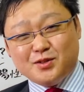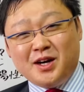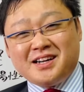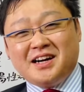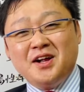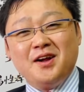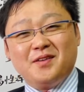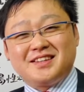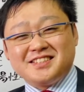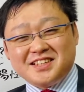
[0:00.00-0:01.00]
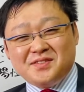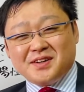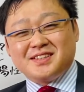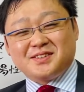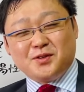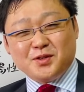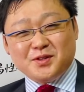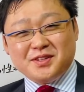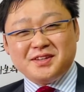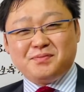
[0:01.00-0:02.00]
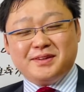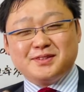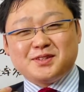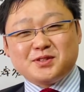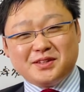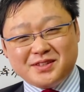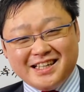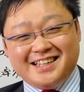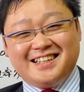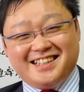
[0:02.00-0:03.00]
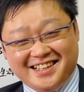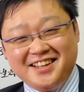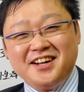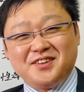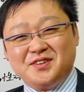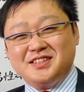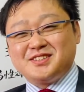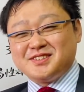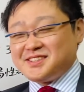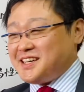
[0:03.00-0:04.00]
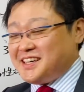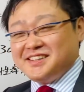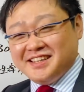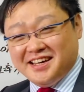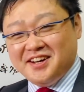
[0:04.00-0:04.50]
なんか、私がまるで公共の店舗で嘘言ったみたいなね、こう印象づけられて、